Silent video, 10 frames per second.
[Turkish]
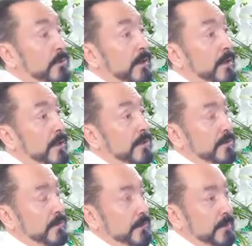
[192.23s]

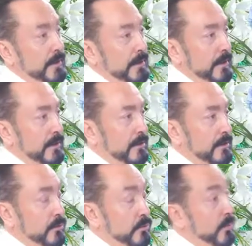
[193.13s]
mutlaka harçlık vermeleri
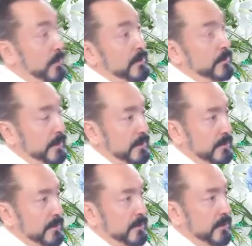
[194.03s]
gerekir. Çok
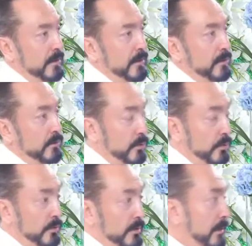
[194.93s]
ayıp aksi.
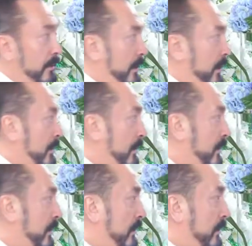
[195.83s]
Çok çirkin
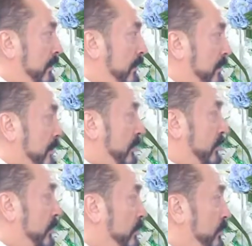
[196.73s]
yani. Ya senin